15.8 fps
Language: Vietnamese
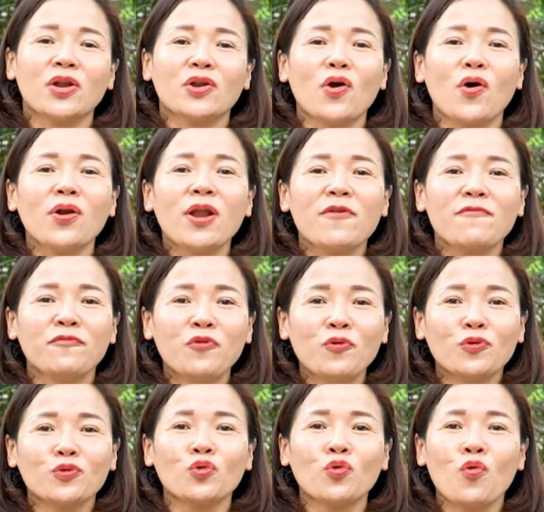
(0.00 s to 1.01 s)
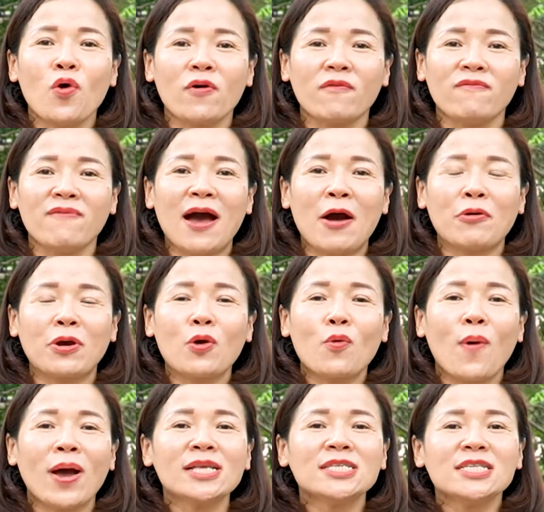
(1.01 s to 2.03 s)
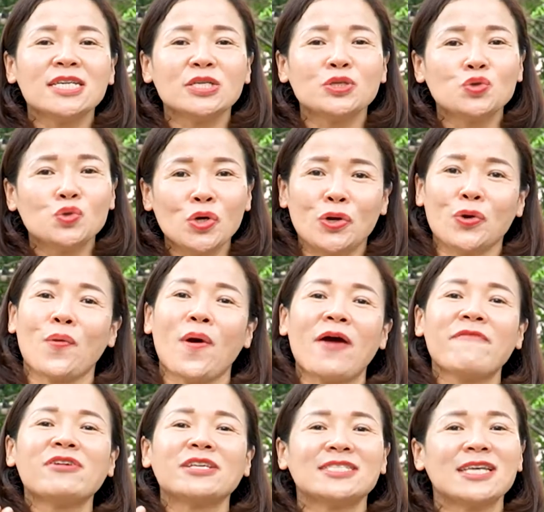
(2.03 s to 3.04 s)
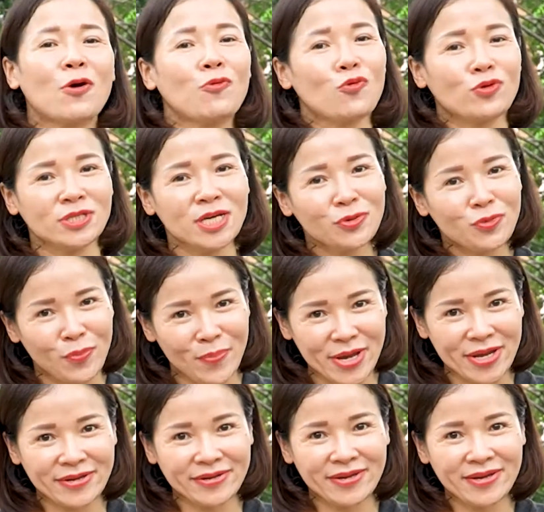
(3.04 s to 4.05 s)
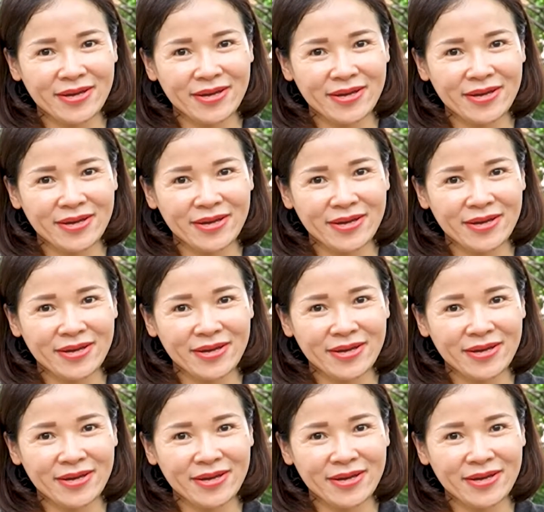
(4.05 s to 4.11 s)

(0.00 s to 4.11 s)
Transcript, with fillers: nó lại phụ thuộc vào cái quá trình chuyển hóa và trao đổi chất của mình